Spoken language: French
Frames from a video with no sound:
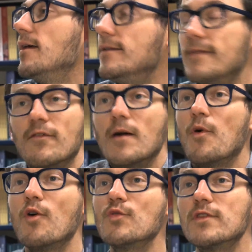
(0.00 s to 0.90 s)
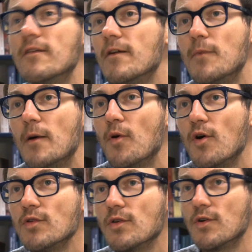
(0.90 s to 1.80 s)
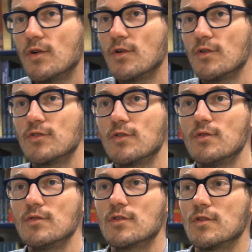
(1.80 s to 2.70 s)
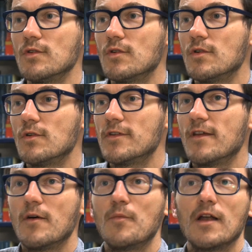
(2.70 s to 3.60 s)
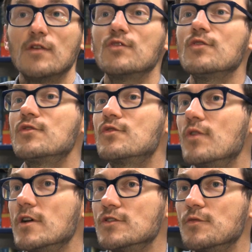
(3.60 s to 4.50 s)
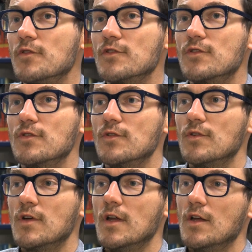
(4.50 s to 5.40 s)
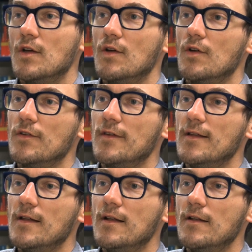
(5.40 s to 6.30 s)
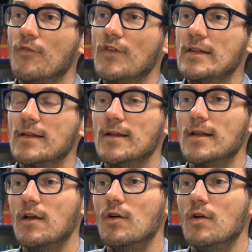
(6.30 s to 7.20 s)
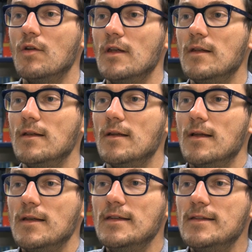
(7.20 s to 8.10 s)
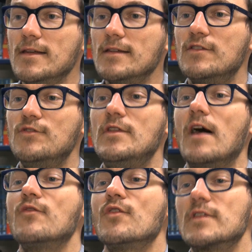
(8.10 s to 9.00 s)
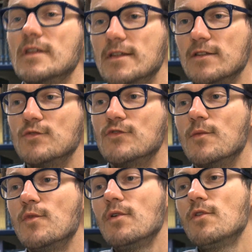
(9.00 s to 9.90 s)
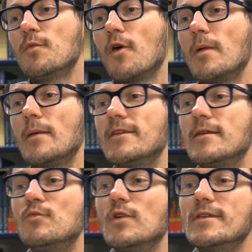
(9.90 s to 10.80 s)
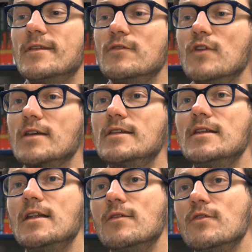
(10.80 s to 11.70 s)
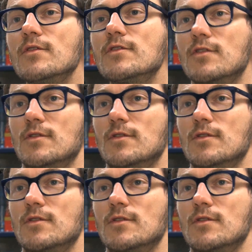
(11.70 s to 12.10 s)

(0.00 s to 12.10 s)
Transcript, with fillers: ça va prendre ou ça va pas prendre euh, selon que euh, ça va parler aux autres. Quoi. Je pense que, euh, en fait, l'idée d'inventer des nouveaux mots, le problème c'est moins de savoir qui l'invente